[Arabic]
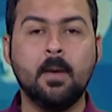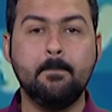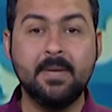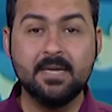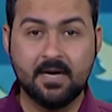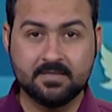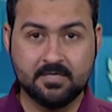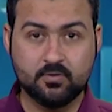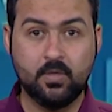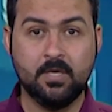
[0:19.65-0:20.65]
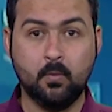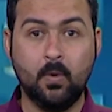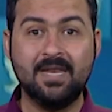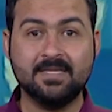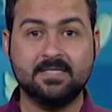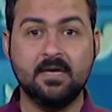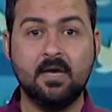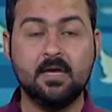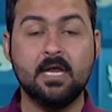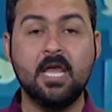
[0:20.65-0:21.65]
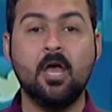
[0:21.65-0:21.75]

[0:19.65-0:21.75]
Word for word: من التطوير والازدهار